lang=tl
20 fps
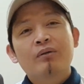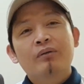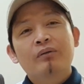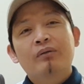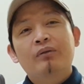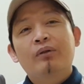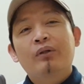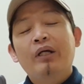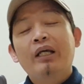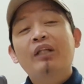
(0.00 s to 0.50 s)

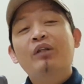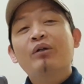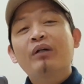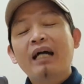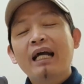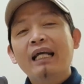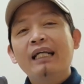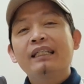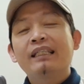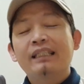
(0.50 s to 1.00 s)
O ito
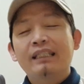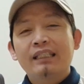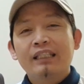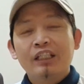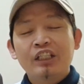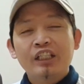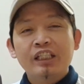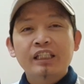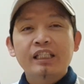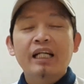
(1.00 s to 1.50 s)
guys,
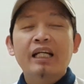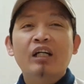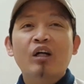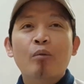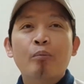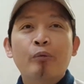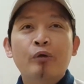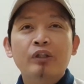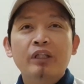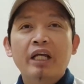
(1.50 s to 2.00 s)
isishare ko
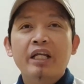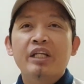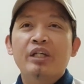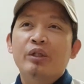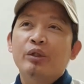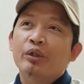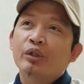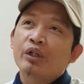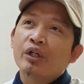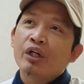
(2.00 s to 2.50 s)
po sa
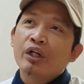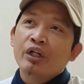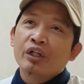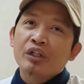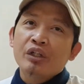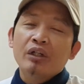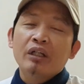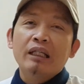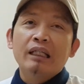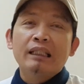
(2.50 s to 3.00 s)
inyo,
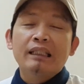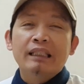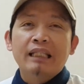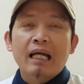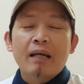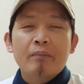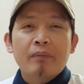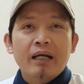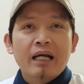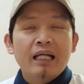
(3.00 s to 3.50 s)
yung
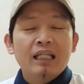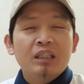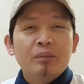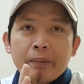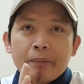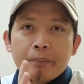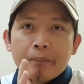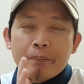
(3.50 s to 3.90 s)
scam guys,